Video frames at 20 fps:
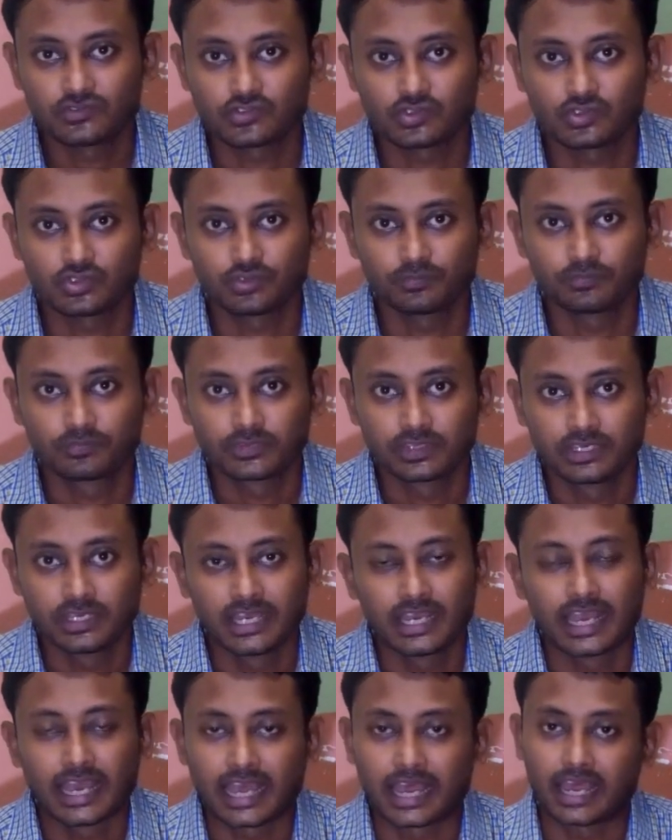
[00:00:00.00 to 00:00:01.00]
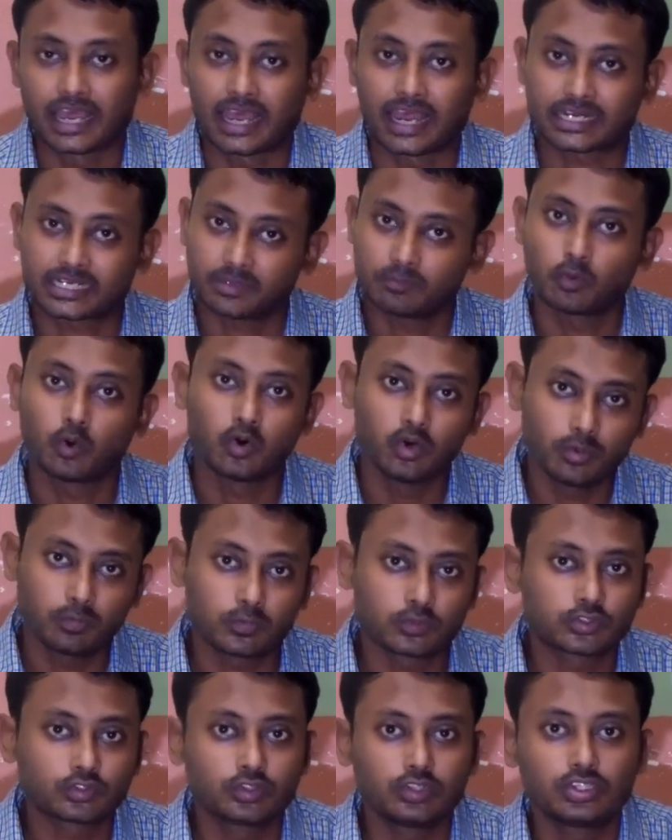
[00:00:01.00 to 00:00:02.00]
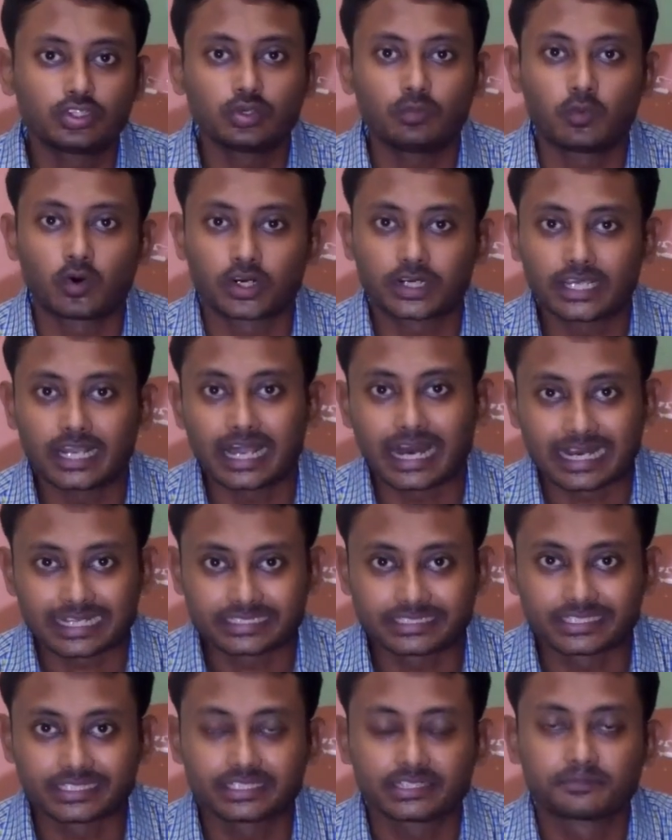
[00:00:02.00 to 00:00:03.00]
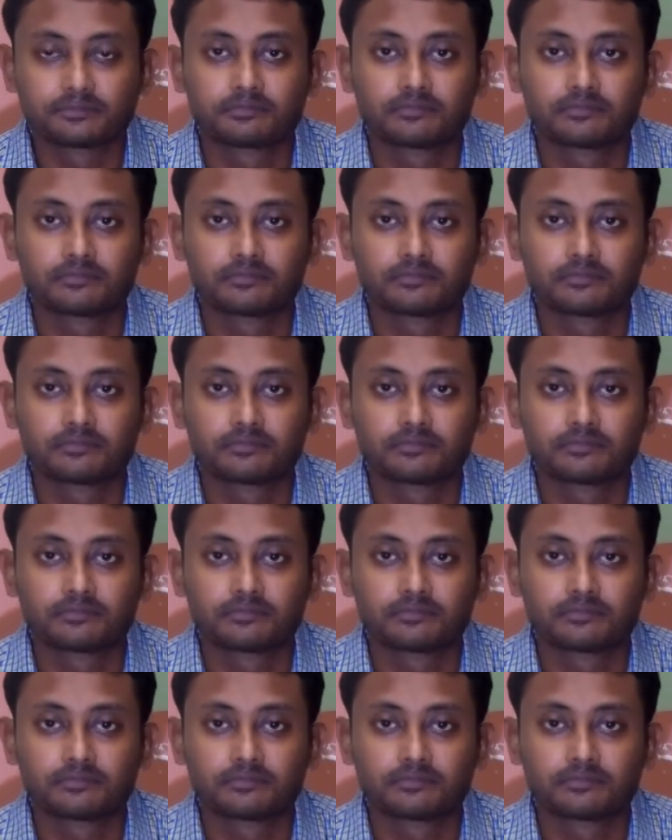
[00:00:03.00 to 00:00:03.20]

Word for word: সো একটা বহুল প্রচলিত মডেল আছে